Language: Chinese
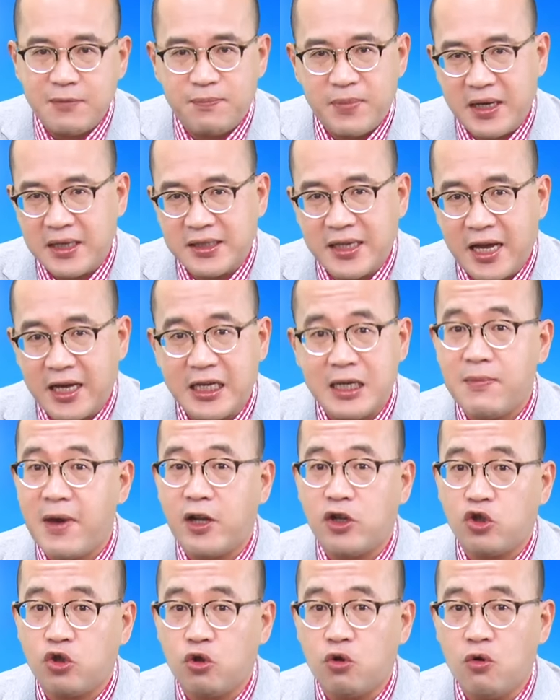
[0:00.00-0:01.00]
本上已
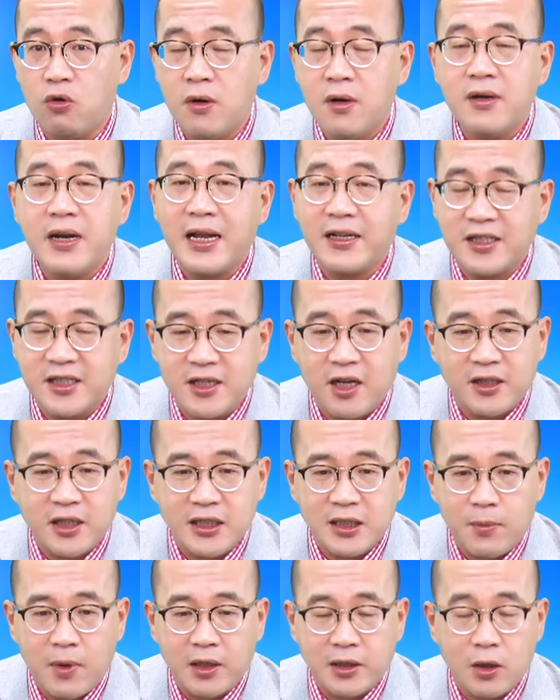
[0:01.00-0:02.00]
满足。那只要等
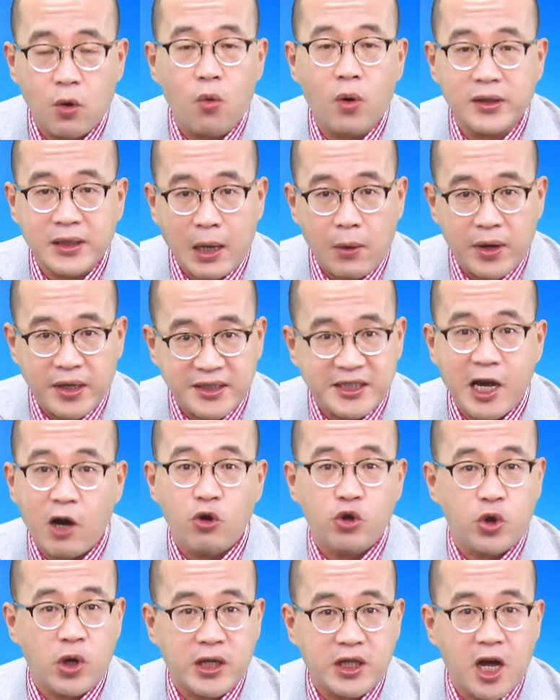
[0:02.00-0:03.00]
什么？等我待会教
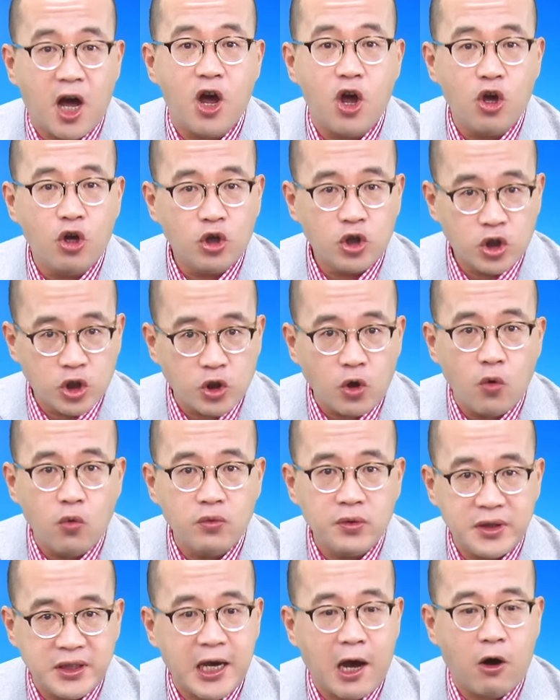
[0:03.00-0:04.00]
学的
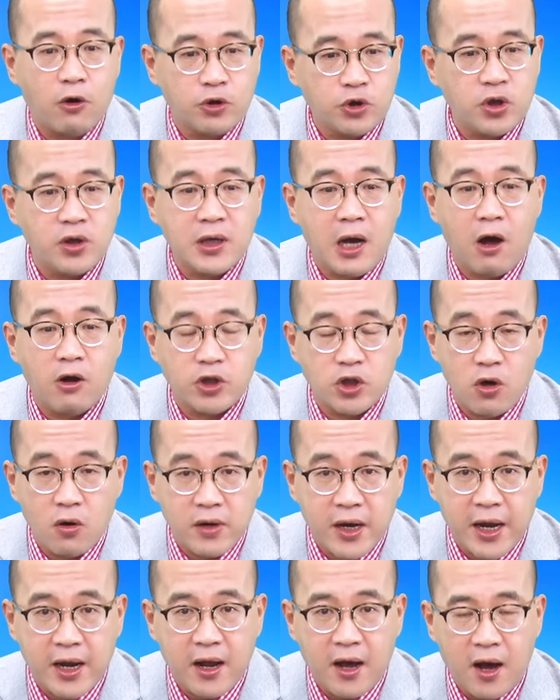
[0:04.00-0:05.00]
收脚讯号就
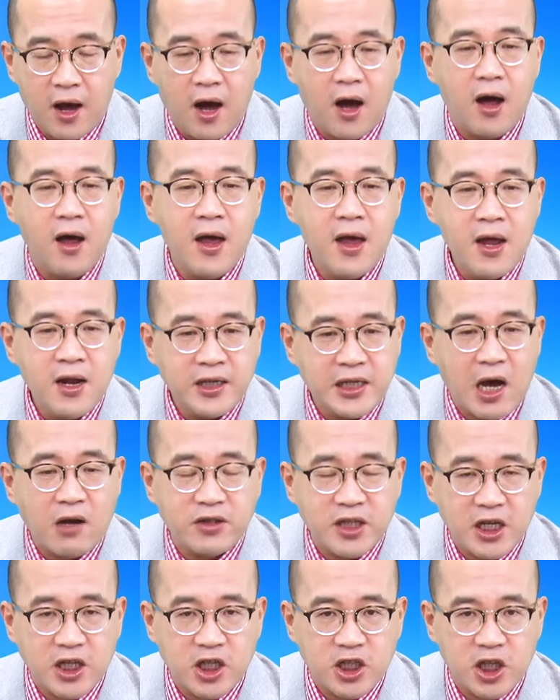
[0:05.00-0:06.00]
OK 了哈。调
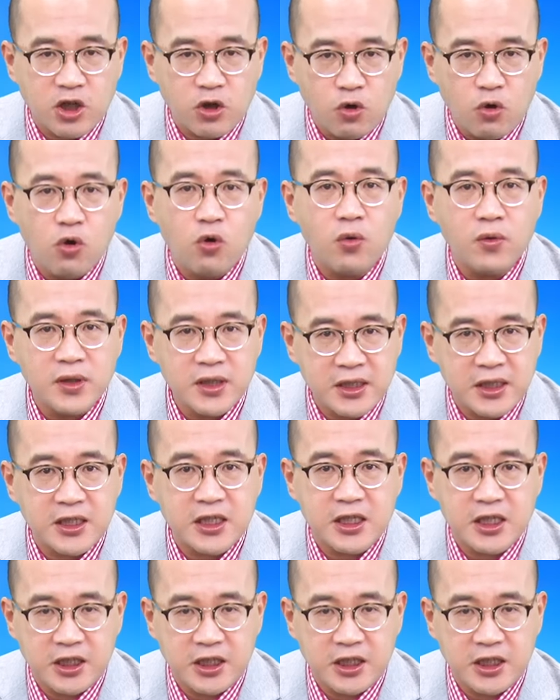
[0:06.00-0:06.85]
整持股，事